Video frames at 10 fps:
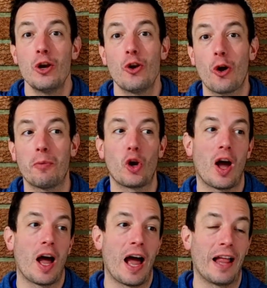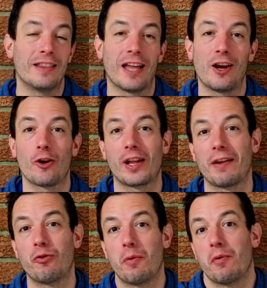No como la anterior
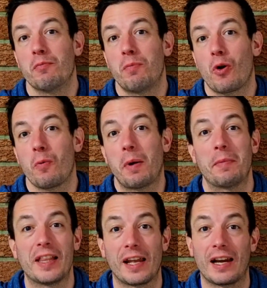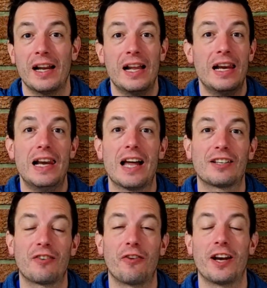que fue un poco para meter
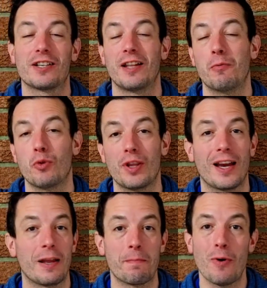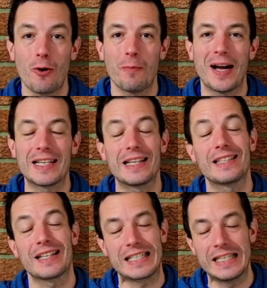las esferas del mundial y poco más,
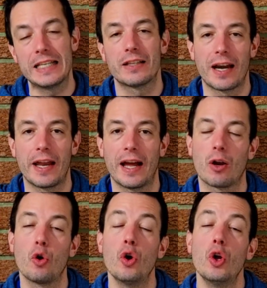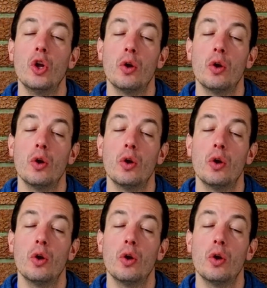esta sí trae algo